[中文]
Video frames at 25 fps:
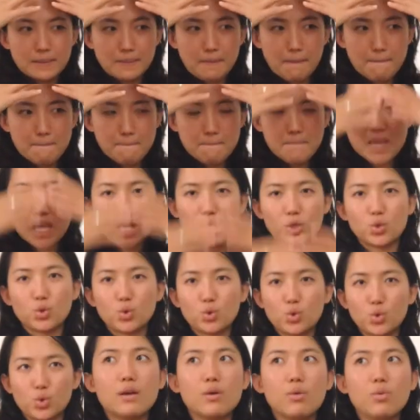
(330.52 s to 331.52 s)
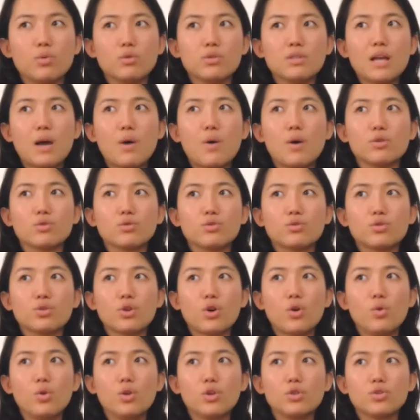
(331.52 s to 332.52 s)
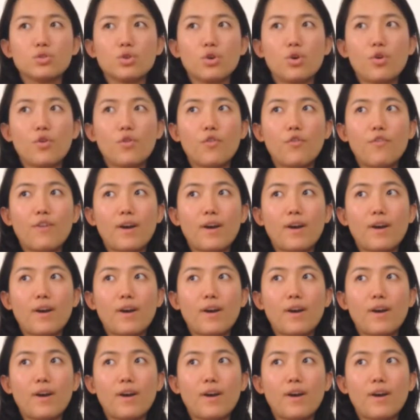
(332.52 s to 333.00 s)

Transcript: 面具，我上网搜了之后，